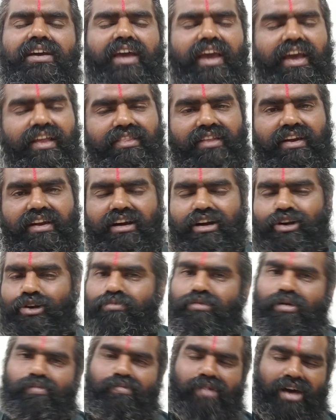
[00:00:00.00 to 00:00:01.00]
கேந்திரங்கள்
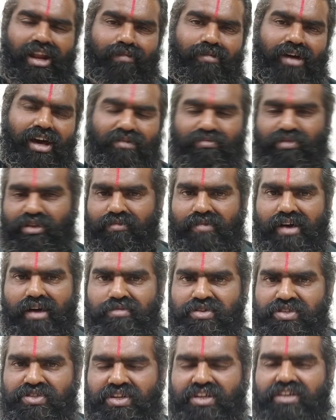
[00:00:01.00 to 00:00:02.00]
ரொம்ப பலமாக அற்புதமாக
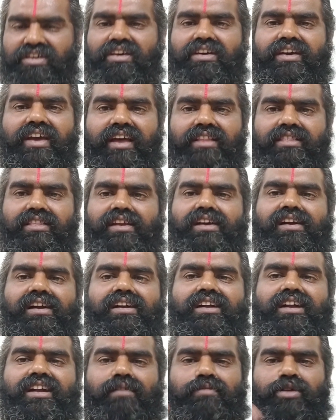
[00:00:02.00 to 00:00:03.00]
அமைஞ்சிருக்கு
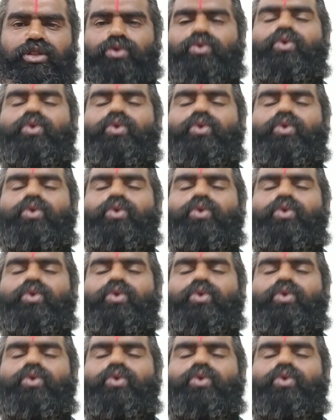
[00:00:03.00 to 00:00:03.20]
கேந்திரங்கள்லாம் நம்ம